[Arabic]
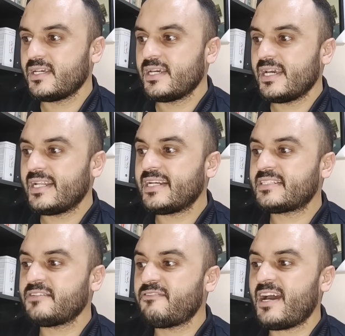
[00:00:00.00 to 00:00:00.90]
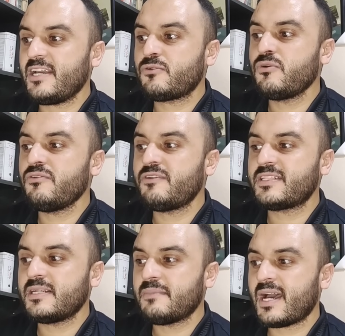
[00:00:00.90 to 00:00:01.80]
لارتفاع كلفة
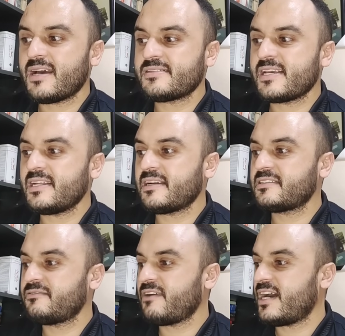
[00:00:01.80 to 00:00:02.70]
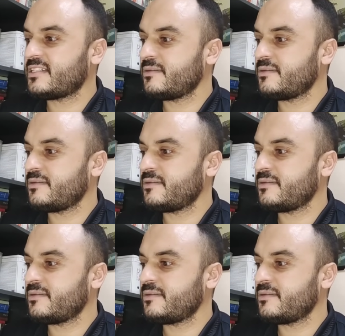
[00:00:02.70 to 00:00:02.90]
المقاسة إلى ارتفاعات